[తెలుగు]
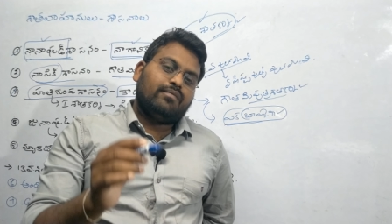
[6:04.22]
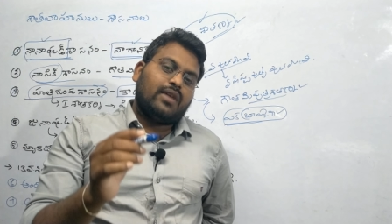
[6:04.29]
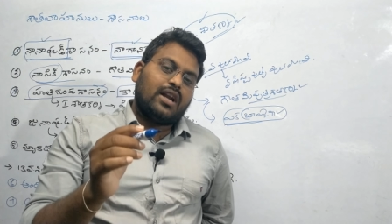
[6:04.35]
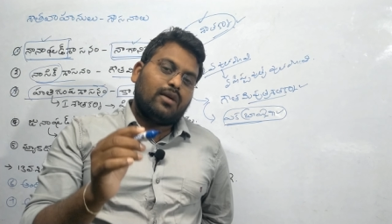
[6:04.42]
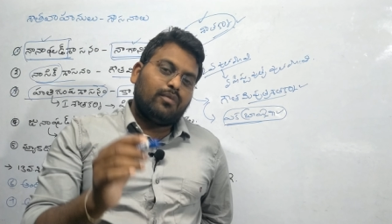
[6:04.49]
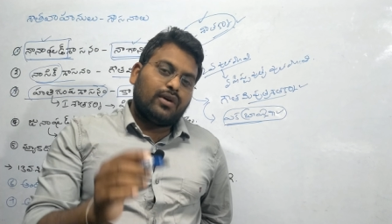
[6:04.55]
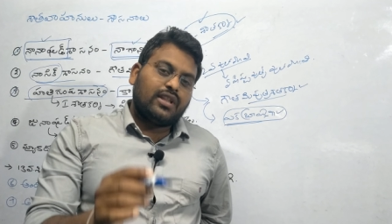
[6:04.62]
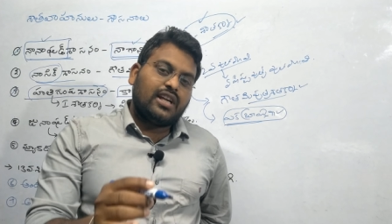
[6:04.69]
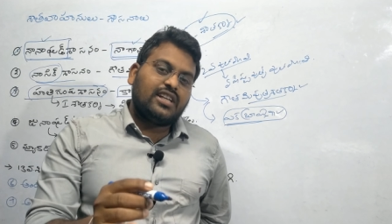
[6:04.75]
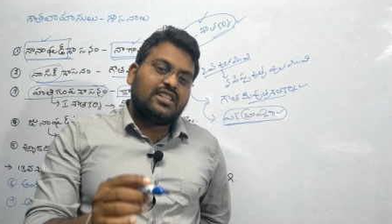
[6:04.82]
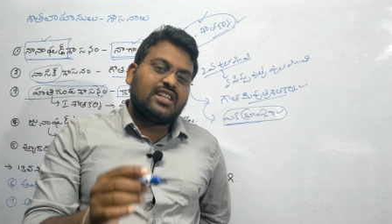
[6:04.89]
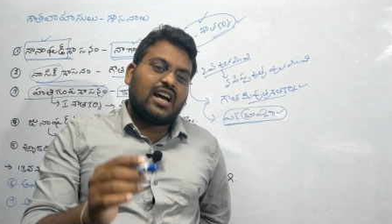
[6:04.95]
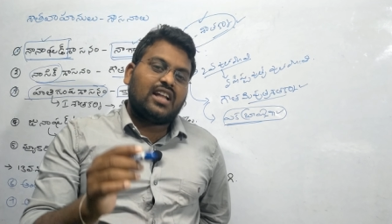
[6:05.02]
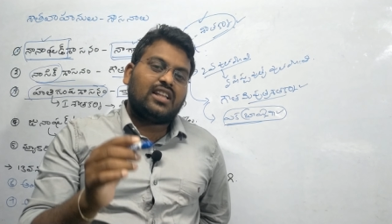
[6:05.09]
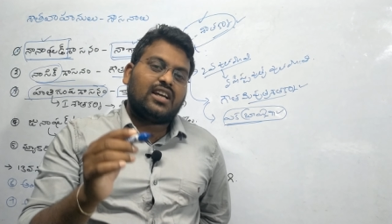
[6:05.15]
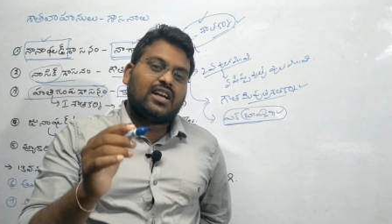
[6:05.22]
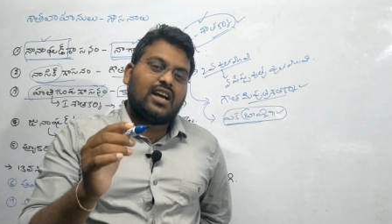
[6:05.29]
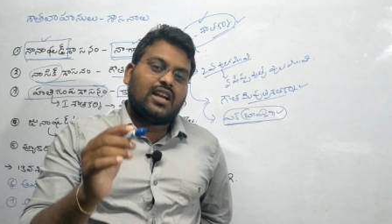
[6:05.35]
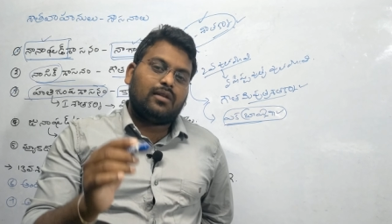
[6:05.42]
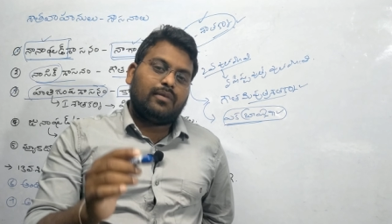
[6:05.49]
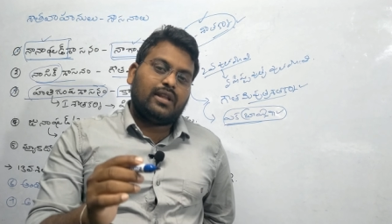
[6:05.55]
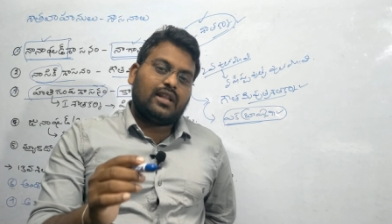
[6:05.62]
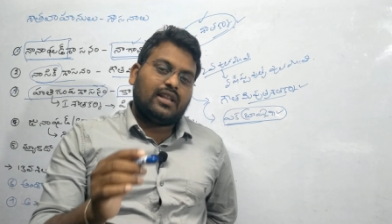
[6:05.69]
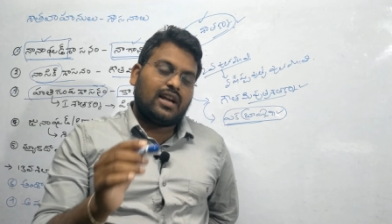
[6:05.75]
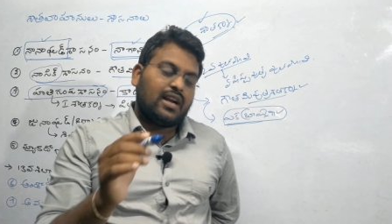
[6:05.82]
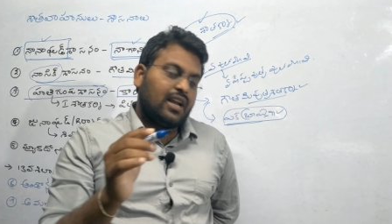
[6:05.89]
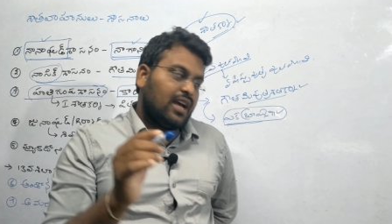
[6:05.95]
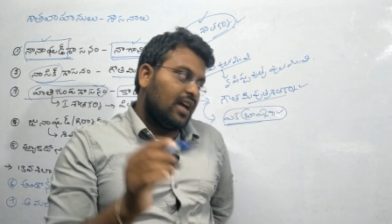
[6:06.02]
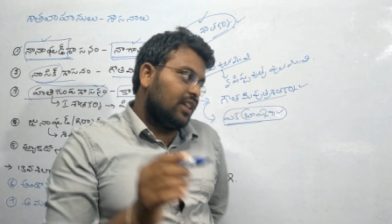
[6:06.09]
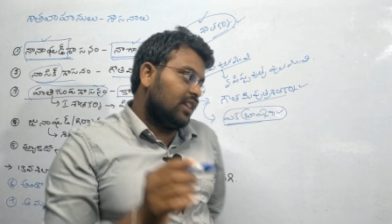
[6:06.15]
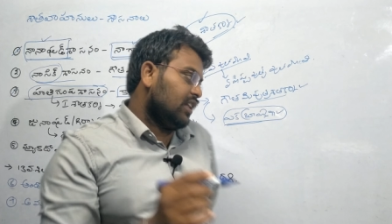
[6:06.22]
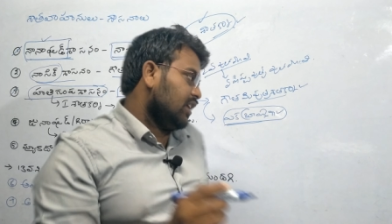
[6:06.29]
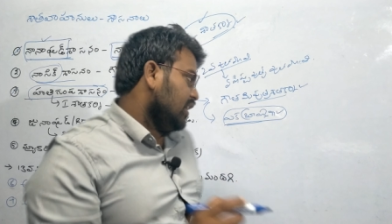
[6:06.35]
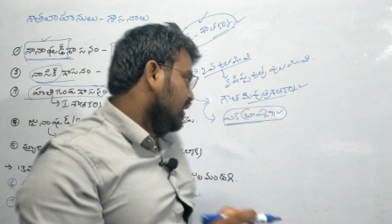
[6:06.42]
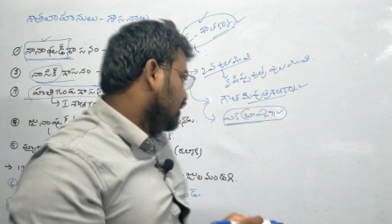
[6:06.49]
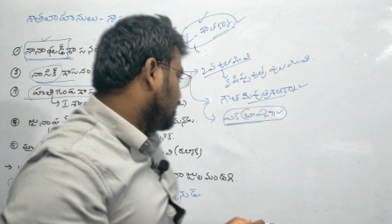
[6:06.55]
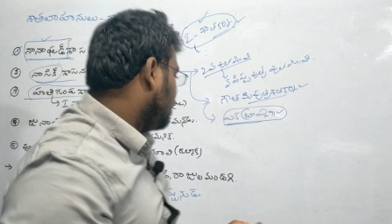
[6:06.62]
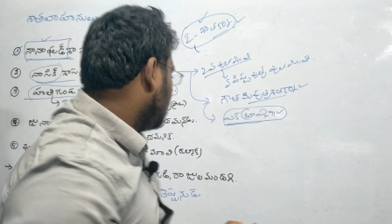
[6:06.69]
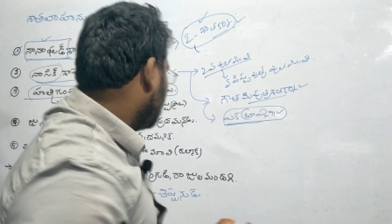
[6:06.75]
మన మొదటి శాతకర్ణి మీద దండయాత్ర చేసి